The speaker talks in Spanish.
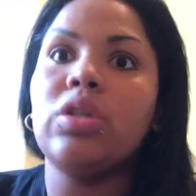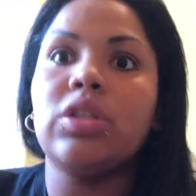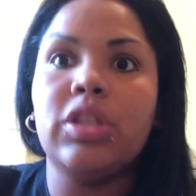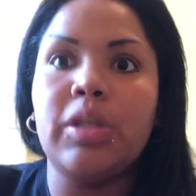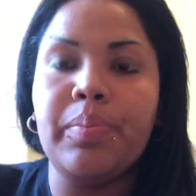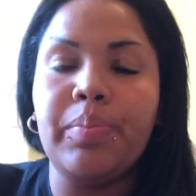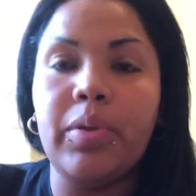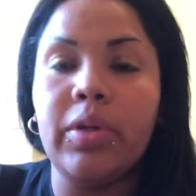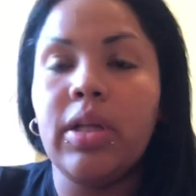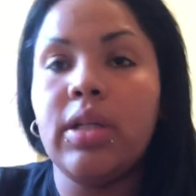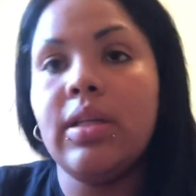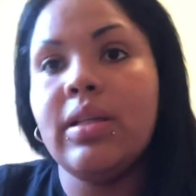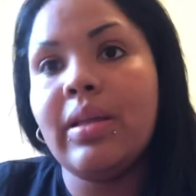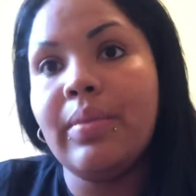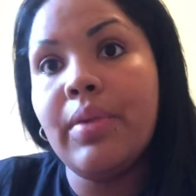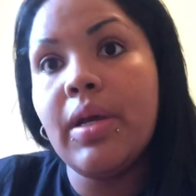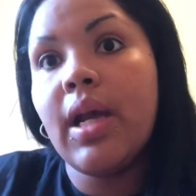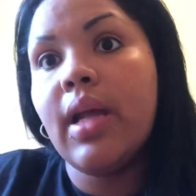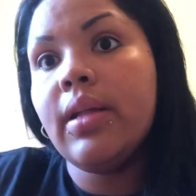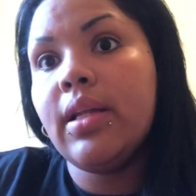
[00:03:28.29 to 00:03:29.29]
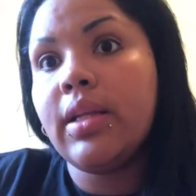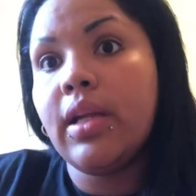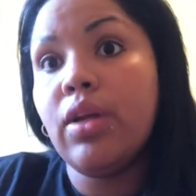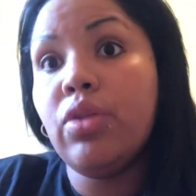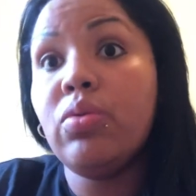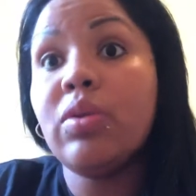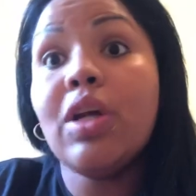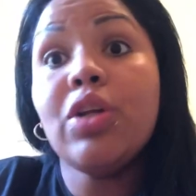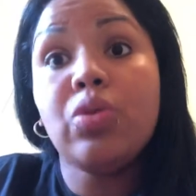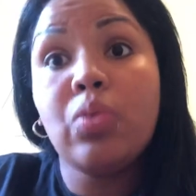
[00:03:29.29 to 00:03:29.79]
Es importante también que ande
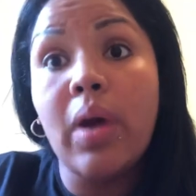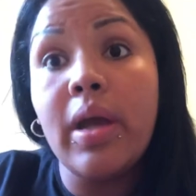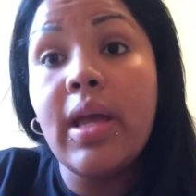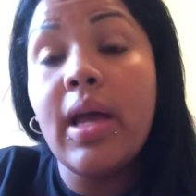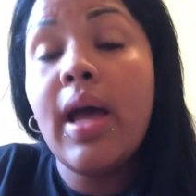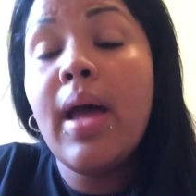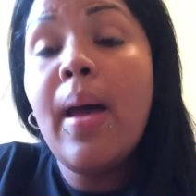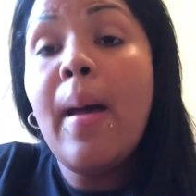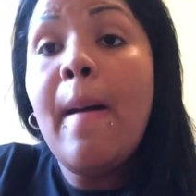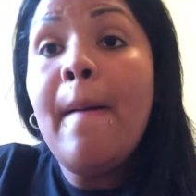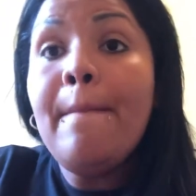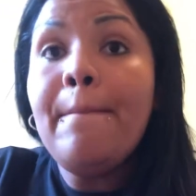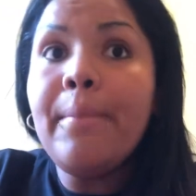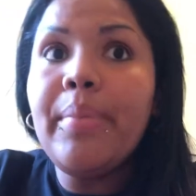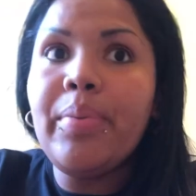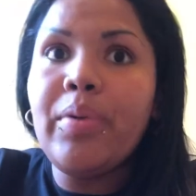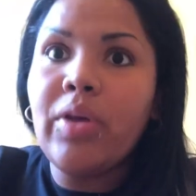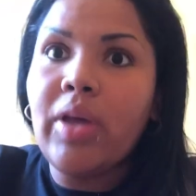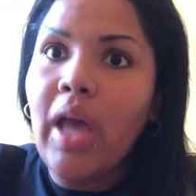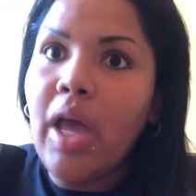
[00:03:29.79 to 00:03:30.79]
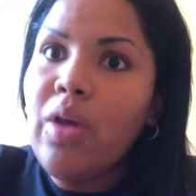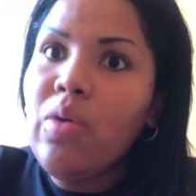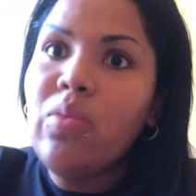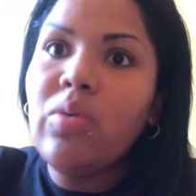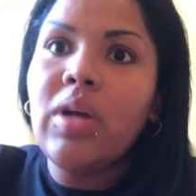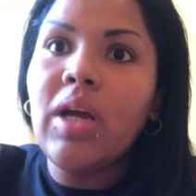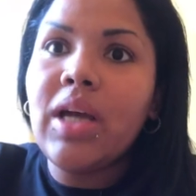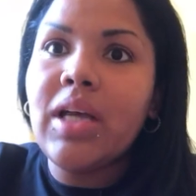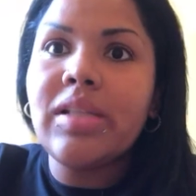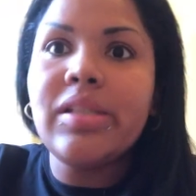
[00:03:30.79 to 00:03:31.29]
trayendo una toalla porque hay
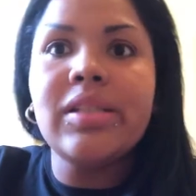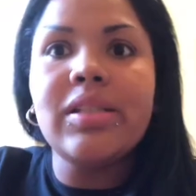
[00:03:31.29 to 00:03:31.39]
una que